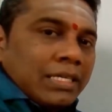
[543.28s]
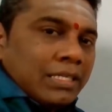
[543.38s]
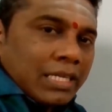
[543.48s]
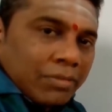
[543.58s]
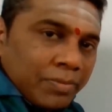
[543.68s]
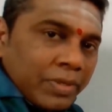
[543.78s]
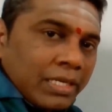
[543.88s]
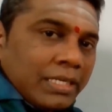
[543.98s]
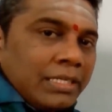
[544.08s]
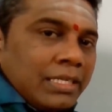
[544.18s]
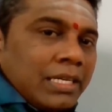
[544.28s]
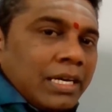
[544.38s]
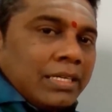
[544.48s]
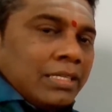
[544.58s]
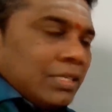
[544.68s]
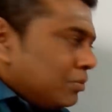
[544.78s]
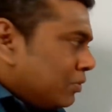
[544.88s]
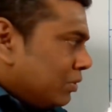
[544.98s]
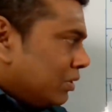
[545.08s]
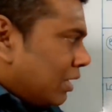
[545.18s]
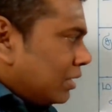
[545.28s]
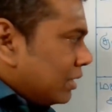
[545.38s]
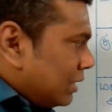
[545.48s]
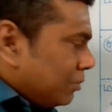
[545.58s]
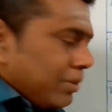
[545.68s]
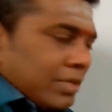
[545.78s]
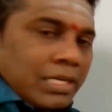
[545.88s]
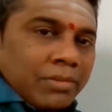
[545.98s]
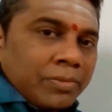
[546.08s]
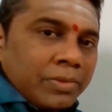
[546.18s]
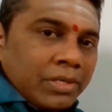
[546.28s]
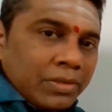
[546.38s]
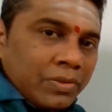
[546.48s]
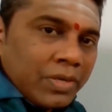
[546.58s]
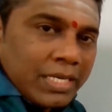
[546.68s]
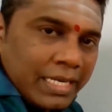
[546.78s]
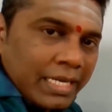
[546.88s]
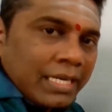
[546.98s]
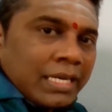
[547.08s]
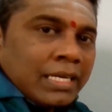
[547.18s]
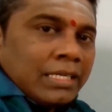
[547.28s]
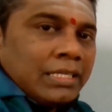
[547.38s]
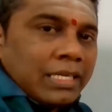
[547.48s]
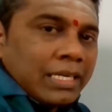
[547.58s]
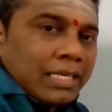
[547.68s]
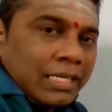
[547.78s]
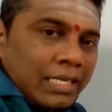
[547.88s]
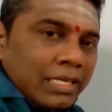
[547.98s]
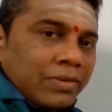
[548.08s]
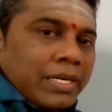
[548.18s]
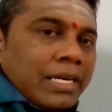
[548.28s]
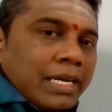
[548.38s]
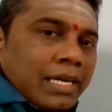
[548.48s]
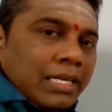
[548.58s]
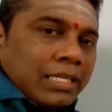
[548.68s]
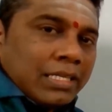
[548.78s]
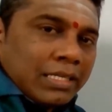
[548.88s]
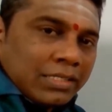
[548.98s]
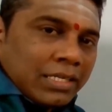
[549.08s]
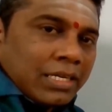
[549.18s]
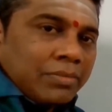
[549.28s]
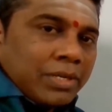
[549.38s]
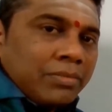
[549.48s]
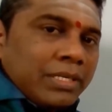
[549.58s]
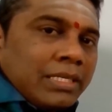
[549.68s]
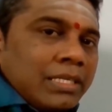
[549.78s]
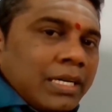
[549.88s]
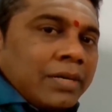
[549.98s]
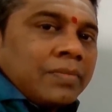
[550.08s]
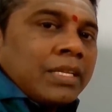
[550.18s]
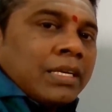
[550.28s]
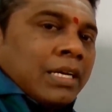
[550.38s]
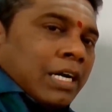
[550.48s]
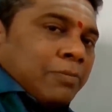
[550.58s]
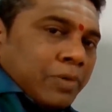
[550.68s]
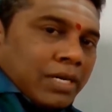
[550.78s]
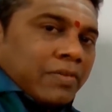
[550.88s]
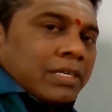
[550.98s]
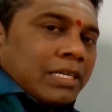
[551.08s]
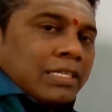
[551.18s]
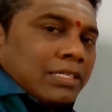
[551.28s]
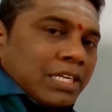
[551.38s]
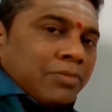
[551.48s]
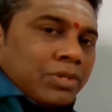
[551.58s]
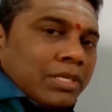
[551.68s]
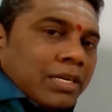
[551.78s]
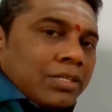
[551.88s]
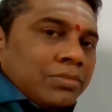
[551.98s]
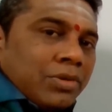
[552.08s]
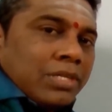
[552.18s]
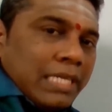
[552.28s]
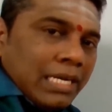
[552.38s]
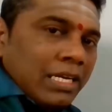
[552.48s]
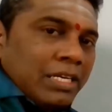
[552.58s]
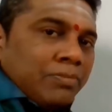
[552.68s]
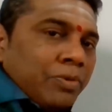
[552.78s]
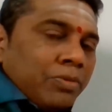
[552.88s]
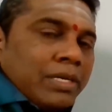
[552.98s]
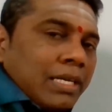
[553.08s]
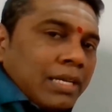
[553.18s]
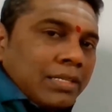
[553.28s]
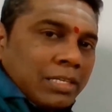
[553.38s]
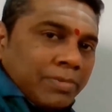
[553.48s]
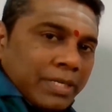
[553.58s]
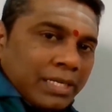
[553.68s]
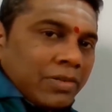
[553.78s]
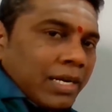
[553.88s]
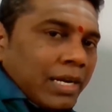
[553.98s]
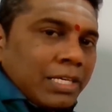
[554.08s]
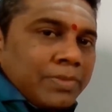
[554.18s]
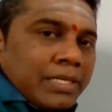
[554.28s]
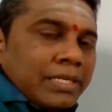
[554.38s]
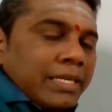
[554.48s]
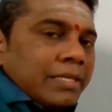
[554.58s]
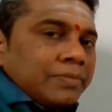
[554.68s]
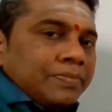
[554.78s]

இந்த அமைப்புகள் இருக்குதா இந்த மூணு ஆறு எட்டு பண்டல் அமைப்புகளுக்குள்ளேயே இந்த கிரகங்களினுடைய அந்த ஸ்தான பலம் இருக்குதா அப்போ அவர்கள் புத்தி நடத்தும் பொழுது என்ன இம்ப்ரூவ்மெண்ட் நடந்தது அப்படிங்கிறத அனலைஸ் பண்ணுங்க